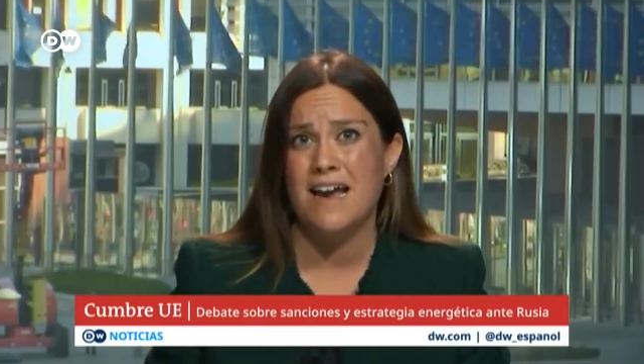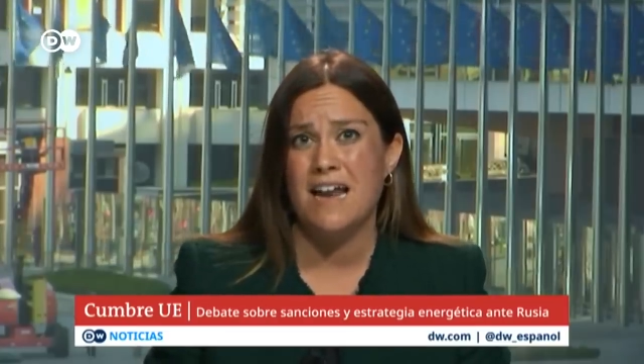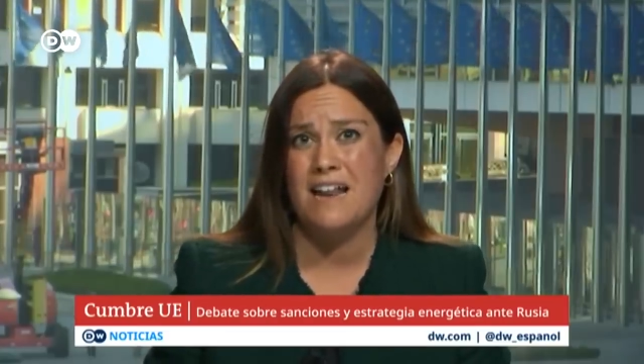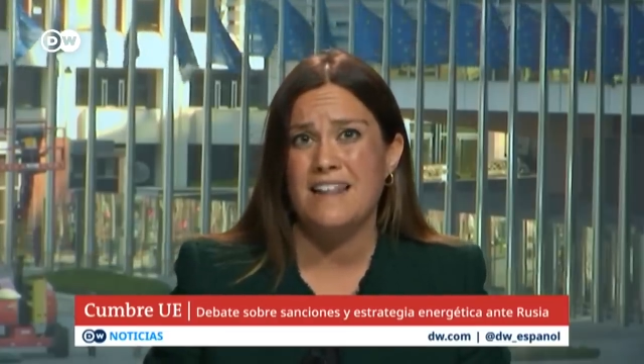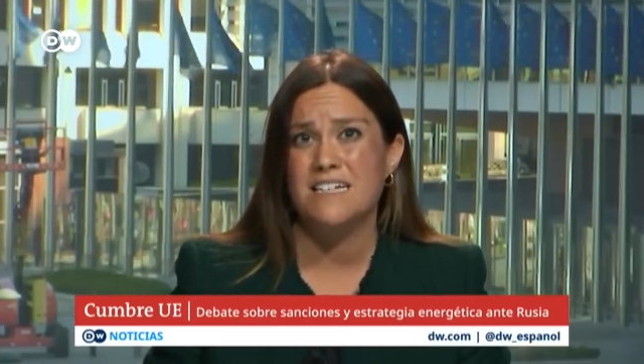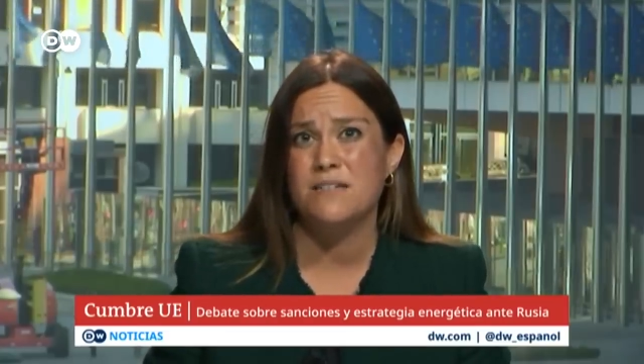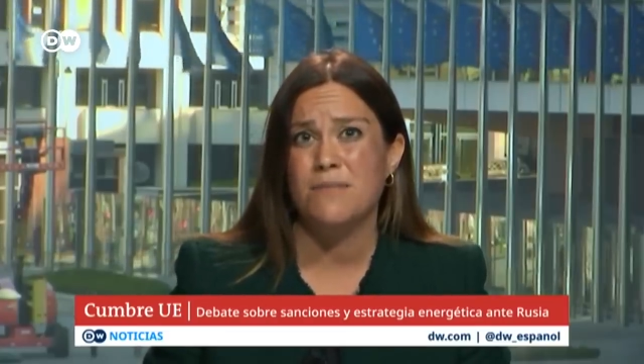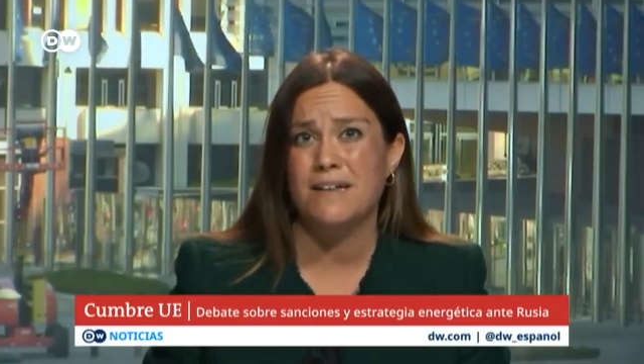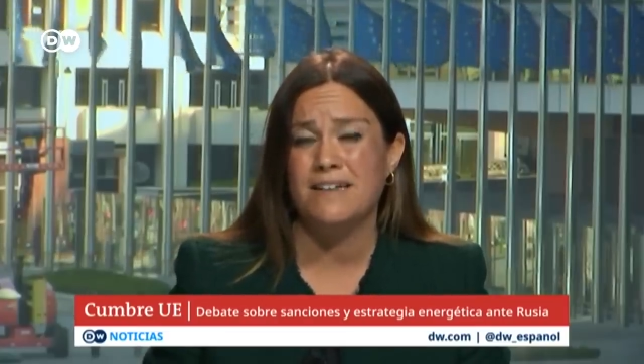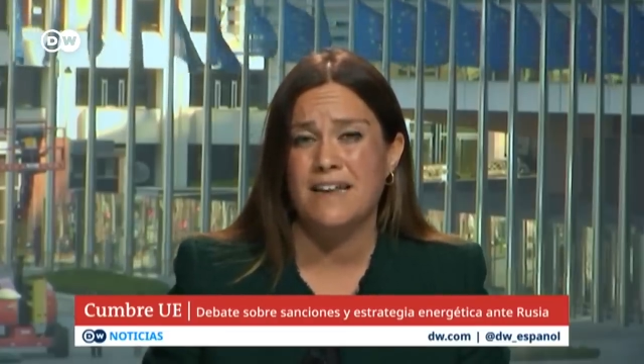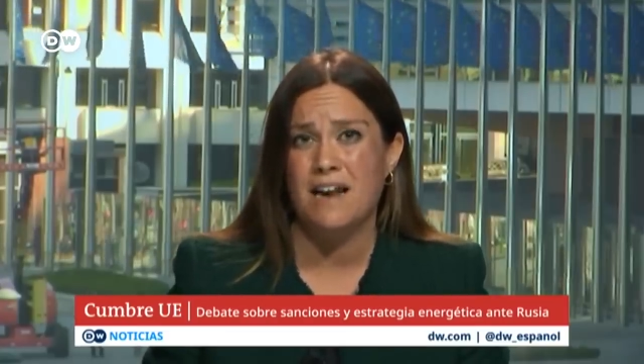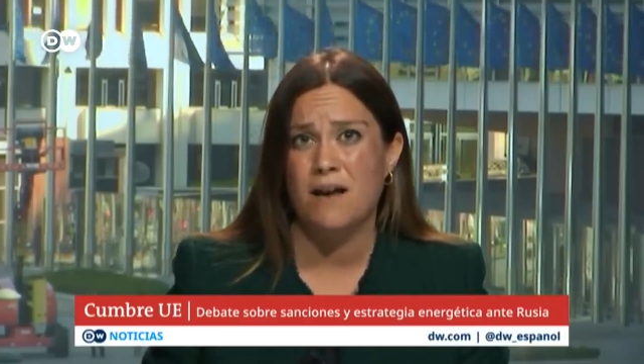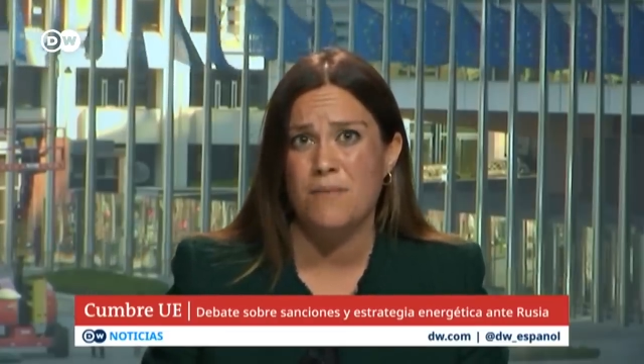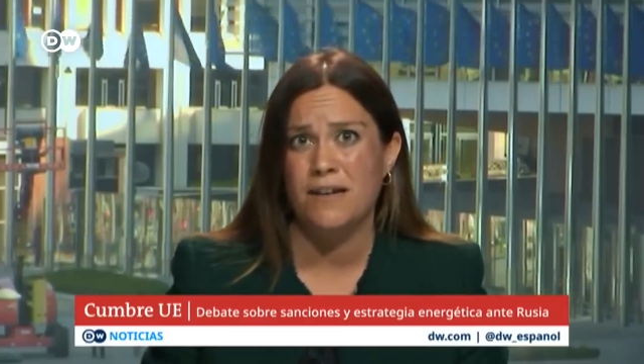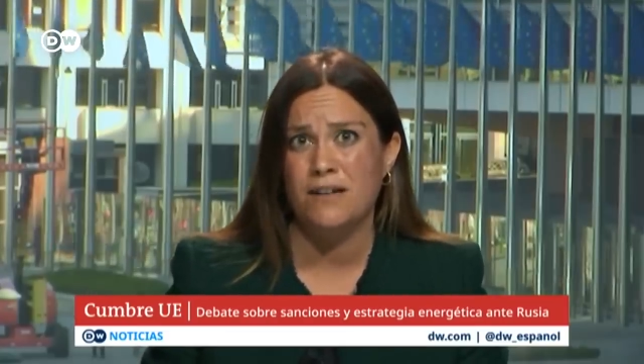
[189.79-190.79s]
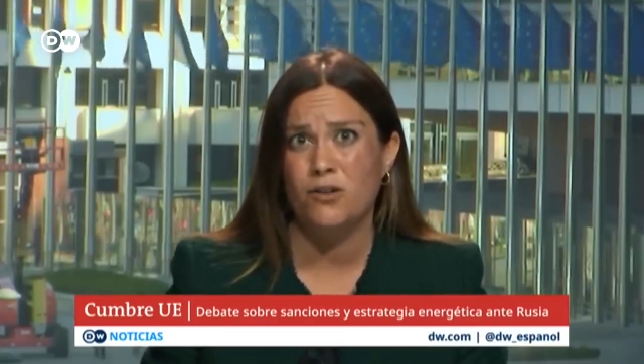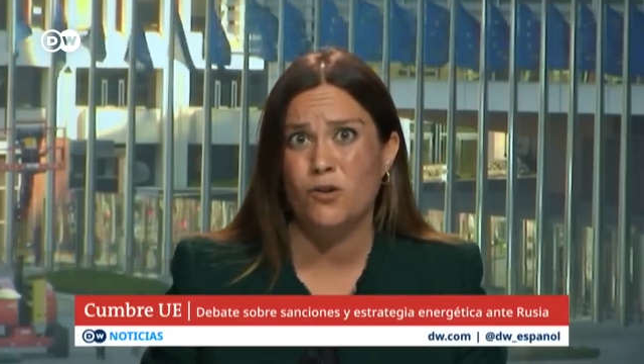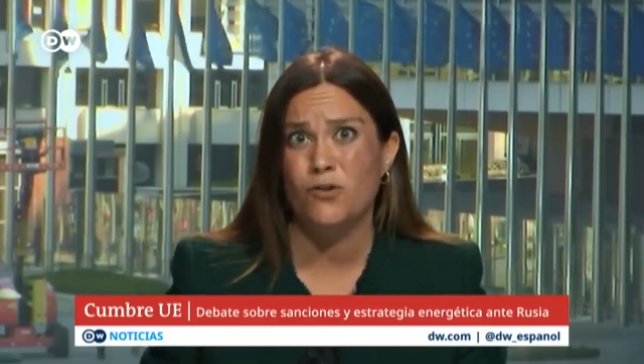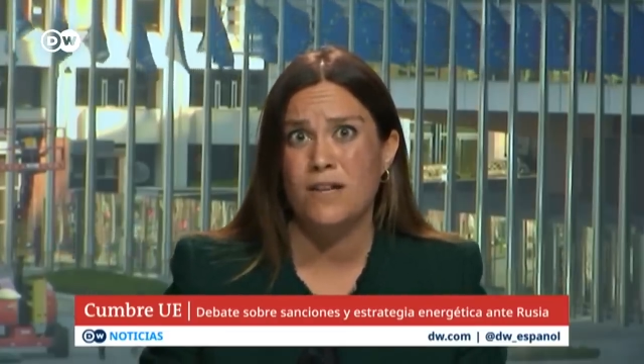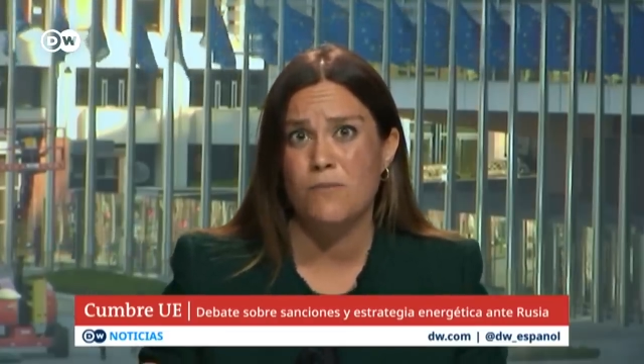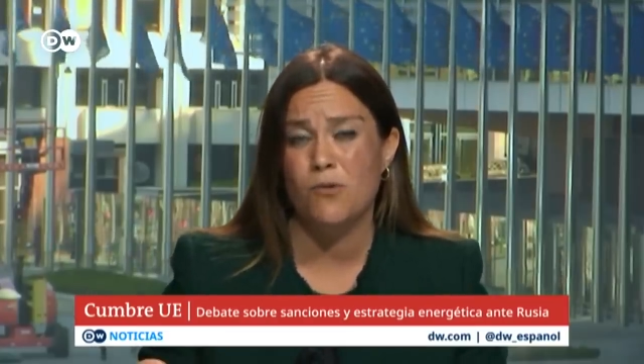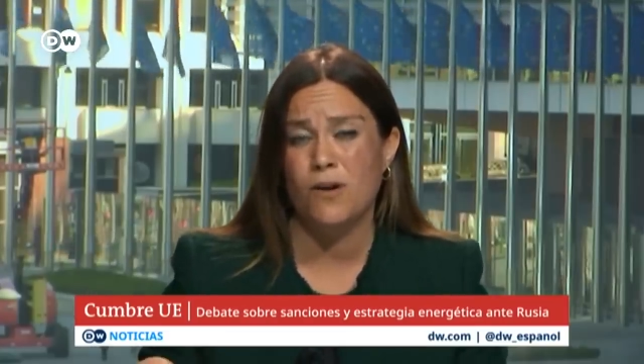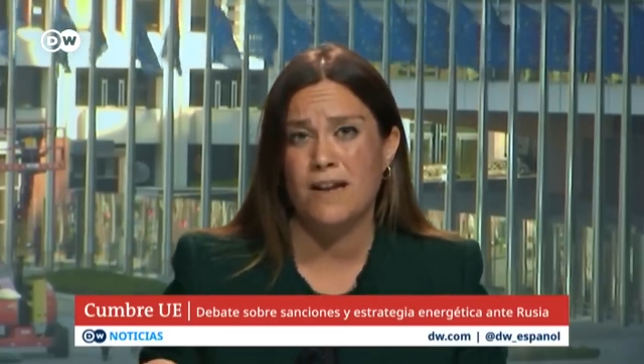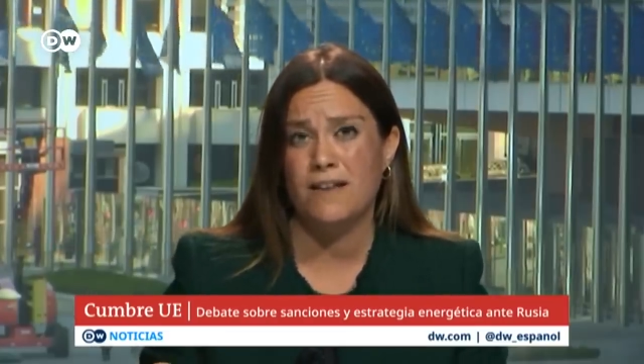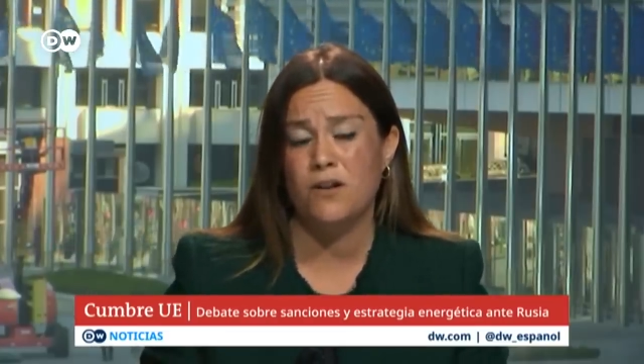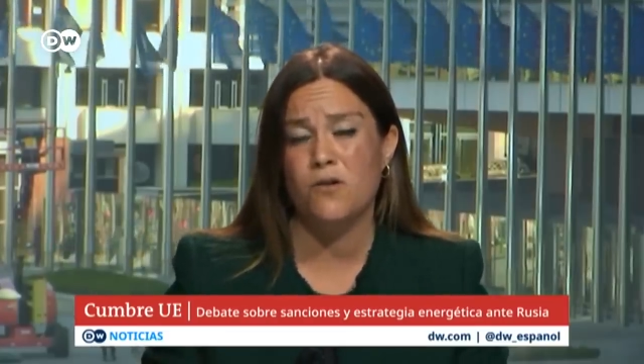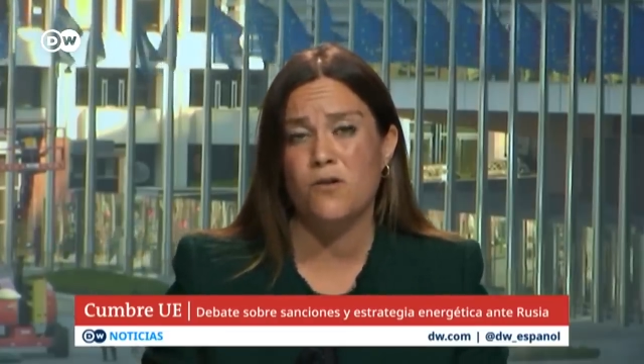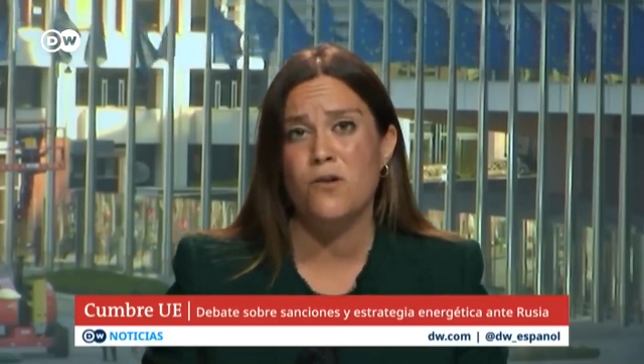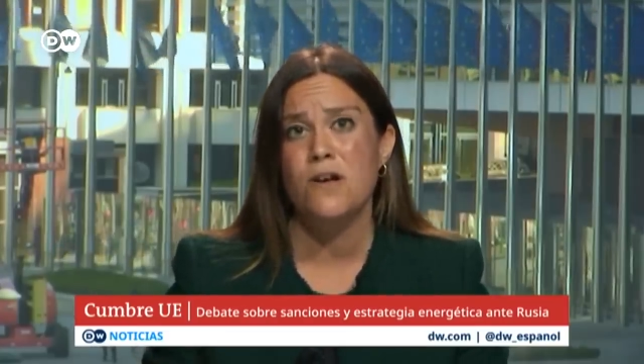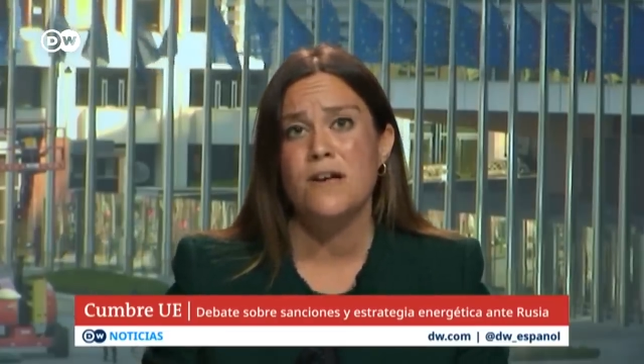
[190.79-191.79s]
el desmantelamiento
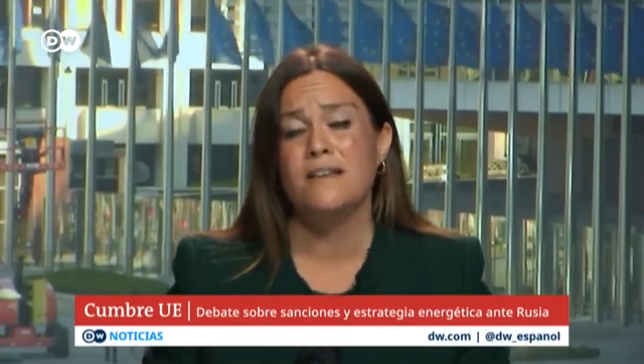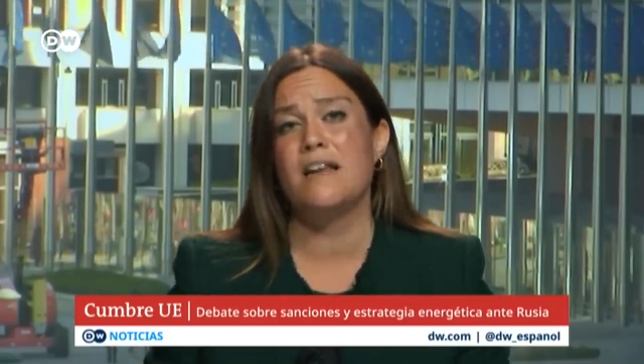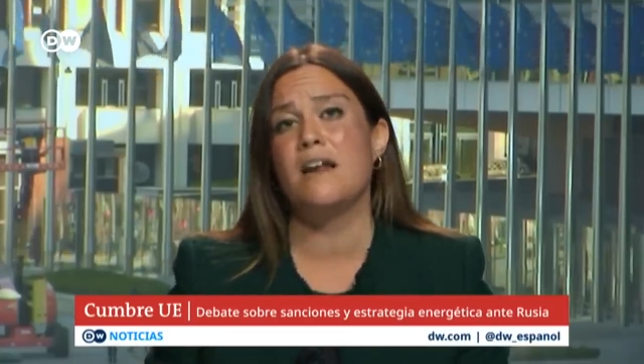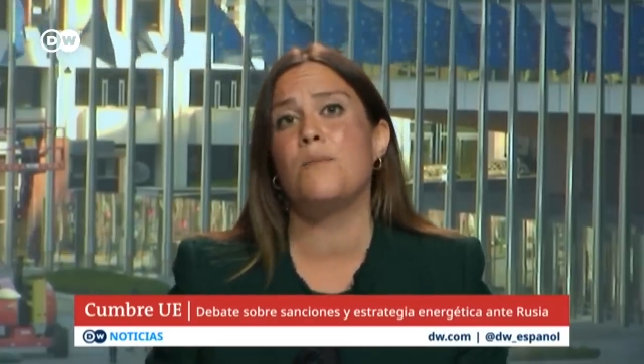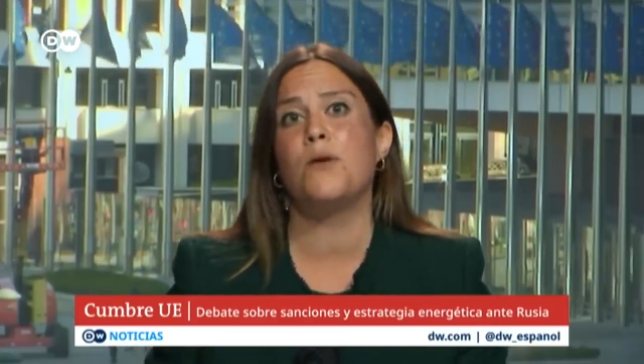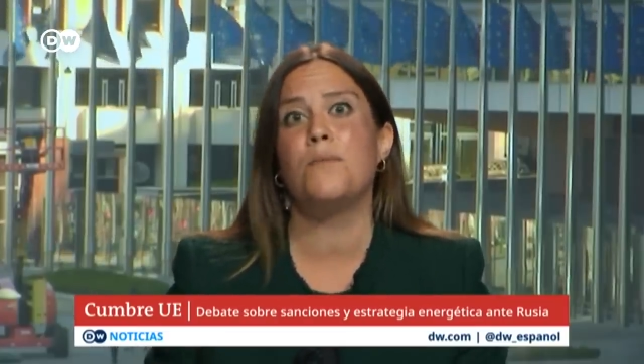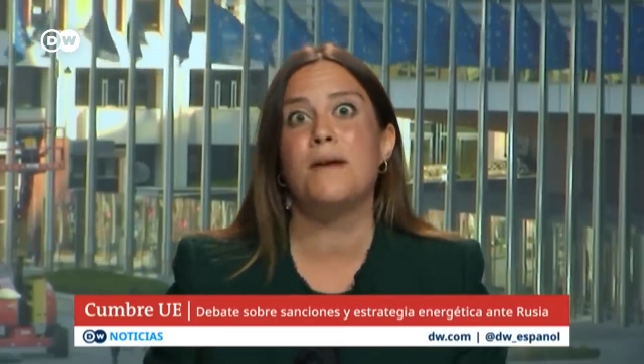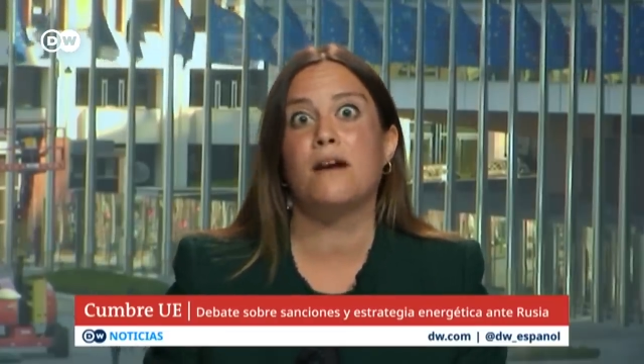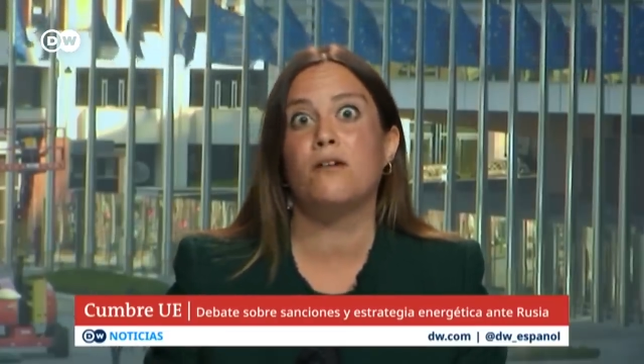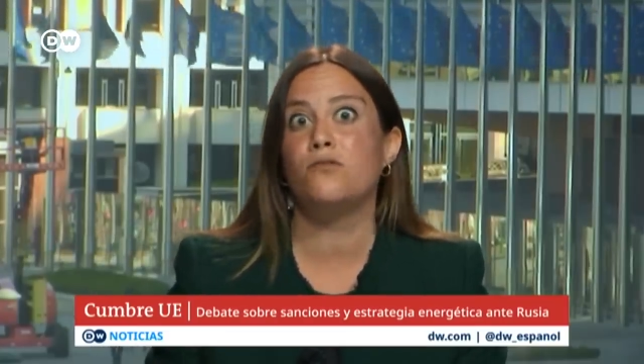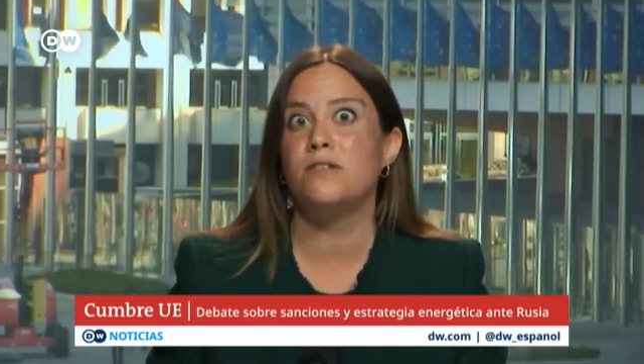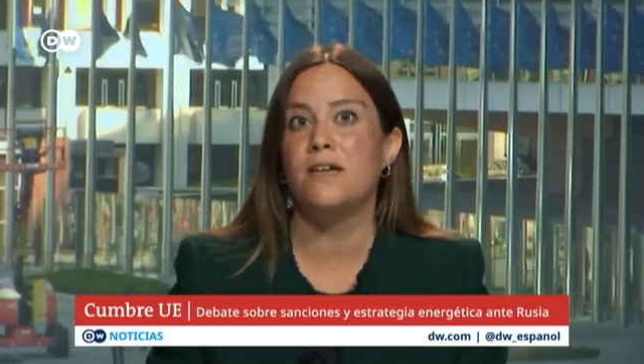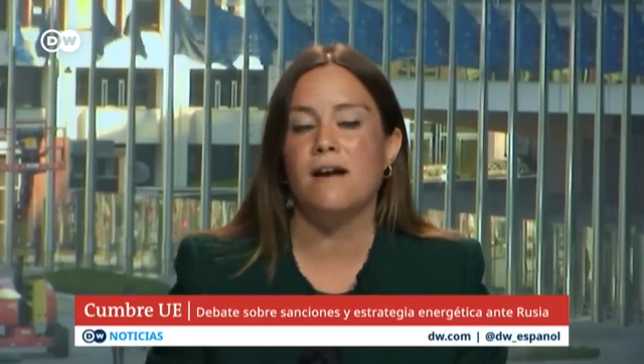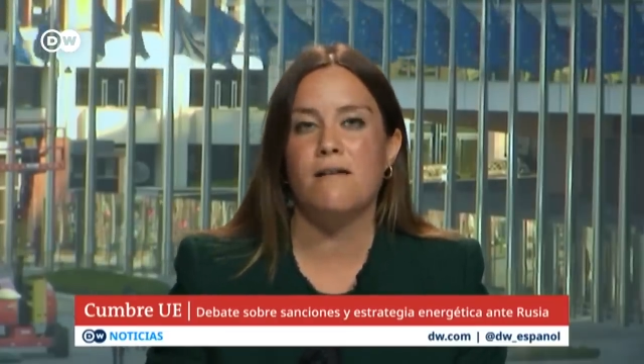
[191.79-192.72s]
democrático de la propia Rusia.